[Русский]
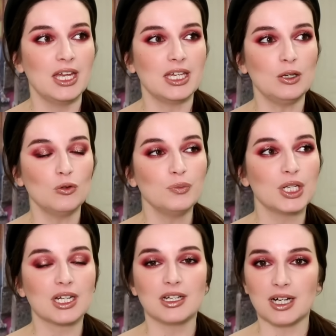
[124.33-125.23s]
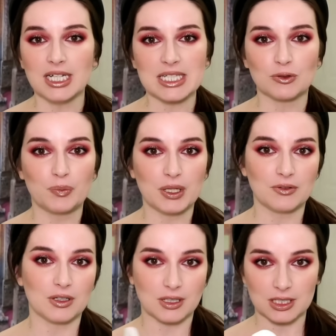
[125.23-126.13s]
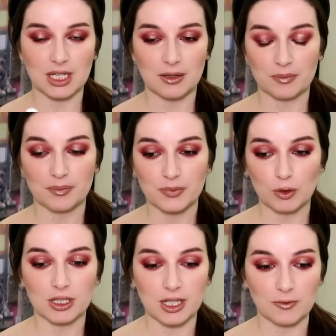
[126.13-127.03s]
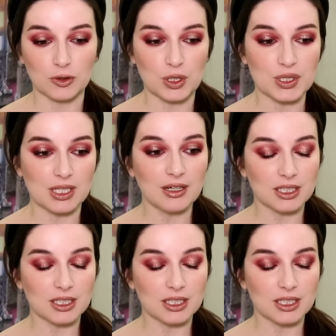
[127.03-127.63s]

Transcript: И он перекликается, вот первые, когда я только его нанесла,